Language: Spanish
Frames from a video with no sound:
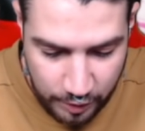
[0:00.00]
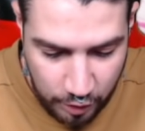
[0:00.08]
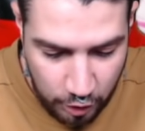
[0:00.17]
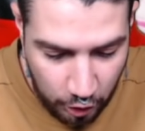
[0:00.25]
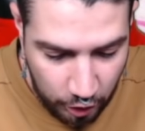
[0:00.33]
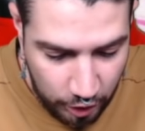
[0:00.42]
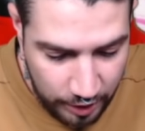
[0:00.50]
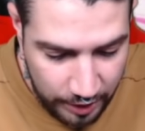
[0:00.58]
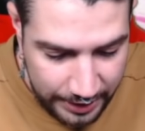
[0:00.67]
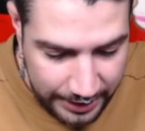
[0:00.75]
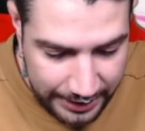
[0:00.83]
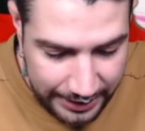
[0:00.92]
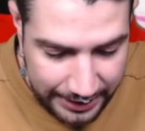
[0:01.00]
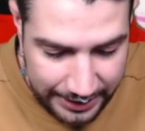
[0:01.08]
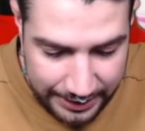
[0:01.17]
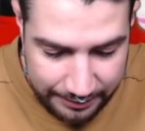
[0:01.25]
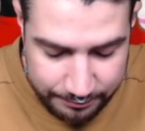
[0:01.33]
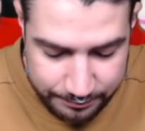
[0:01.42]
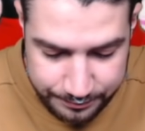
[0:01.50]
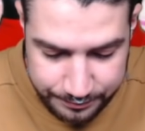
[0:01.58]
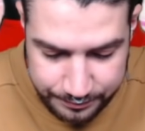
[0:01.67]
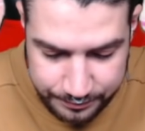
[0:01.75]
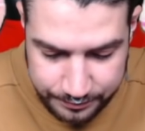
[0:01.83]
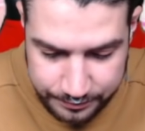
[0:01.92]
LOL.
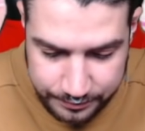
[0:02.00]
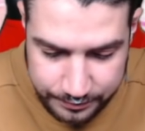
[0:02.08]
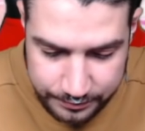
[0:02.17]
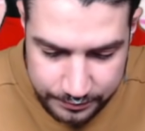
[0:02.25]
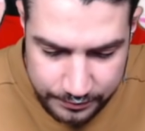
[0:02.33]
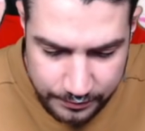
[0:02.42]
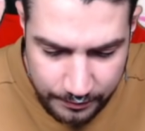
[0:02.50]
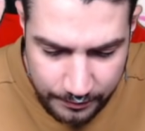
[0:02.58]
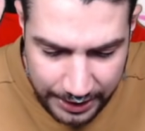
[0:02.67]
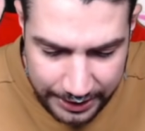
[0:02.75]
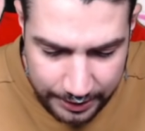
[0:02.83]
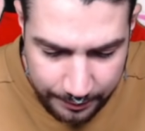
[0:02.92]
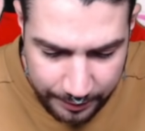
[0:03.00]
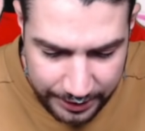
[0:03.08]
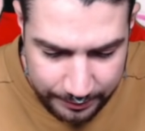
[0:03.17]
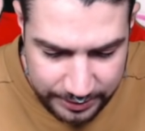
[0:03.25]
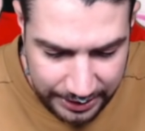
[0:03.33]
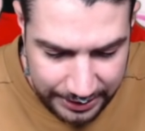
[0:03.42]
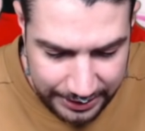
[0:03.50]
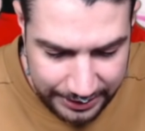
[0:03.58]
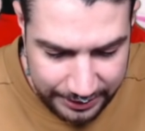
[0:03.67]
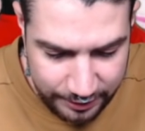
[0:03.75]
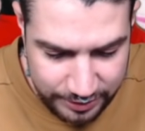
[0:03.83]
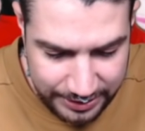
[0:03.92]
Em, aquí, ¿qué podríamos hacer?
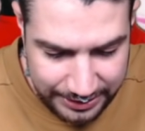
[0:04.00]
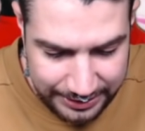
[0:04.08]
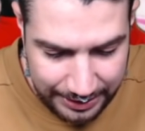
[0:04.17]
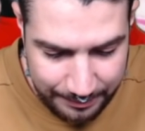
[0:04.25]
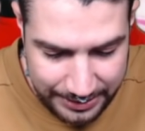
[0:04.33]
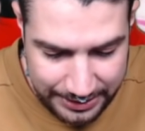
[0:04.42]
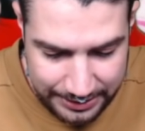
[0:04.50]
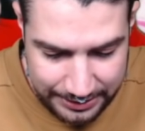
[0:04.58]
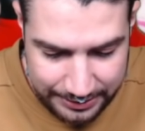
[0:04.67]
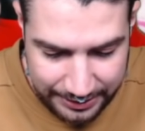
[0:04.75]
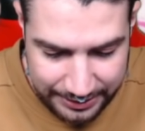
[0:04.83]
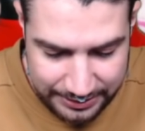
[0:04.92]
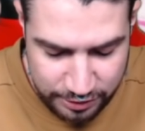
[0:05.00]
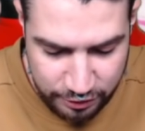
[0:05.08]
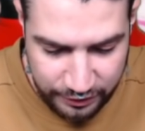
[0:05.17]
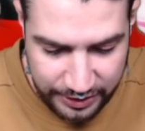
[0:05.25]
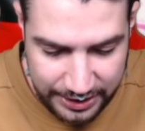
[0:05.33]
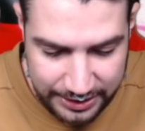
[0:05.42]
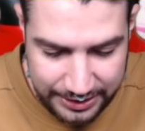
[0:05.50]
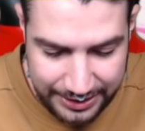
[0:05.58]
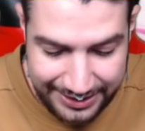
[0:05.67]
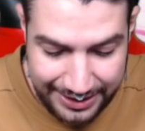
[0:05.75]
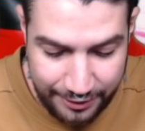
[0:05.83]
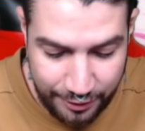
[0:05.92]
170.000. Quizás es suficiente,
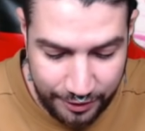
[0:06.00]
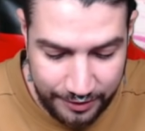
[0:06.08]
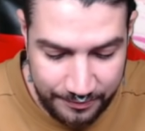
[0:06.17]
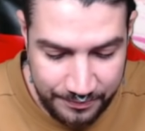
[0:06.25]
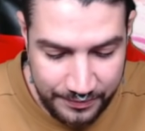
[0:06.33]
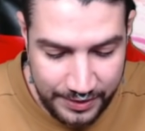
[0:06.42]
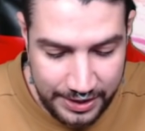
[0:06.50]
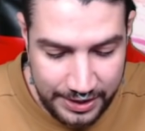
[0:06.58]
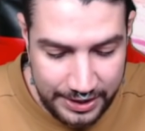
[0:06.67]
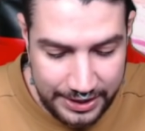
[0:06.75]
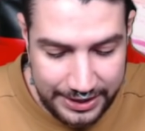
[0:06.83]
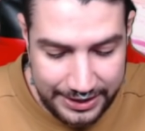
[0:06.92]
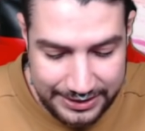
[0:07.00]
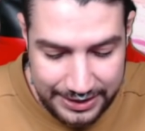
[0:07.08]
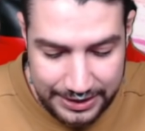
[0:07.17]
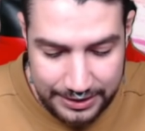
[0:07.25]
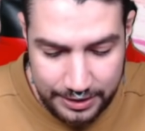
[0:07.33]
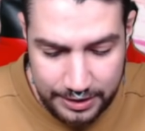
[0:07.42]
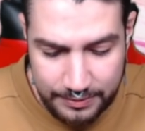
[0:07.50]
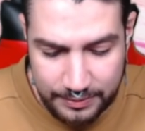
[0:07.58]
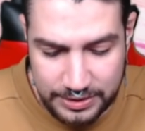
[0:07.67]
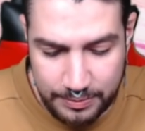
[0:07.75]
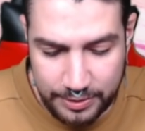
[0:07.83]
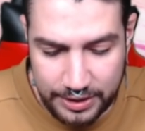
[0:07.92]
quizás no, ¿eh? Quizás aquí
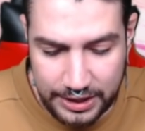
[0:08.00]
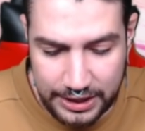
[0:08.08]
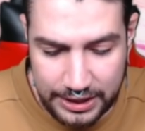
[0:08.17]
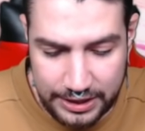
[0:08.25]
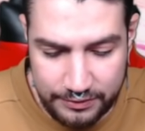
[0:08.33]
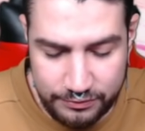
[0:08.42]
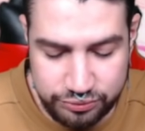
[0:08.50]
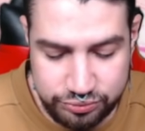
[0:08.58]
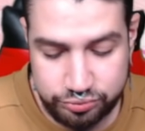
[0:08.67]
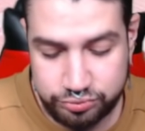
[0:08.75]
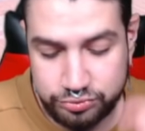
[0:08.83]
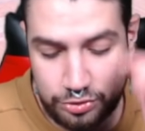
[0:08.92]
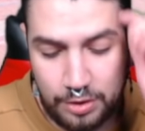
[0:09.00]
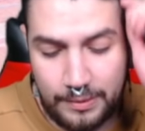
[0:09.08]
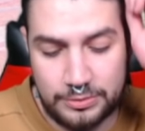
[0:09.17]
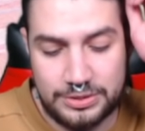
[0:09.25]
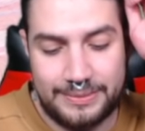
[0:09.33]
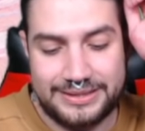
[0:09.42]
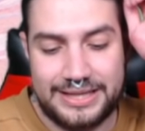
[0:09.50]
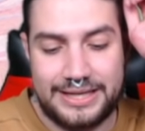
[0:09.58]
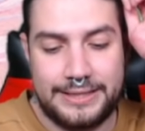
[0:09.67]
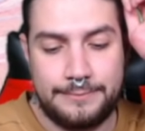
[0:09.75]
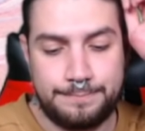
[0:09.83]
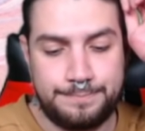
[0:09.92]
vamos a poder... no lo vamos a matar,
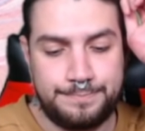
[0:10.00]
¿eh?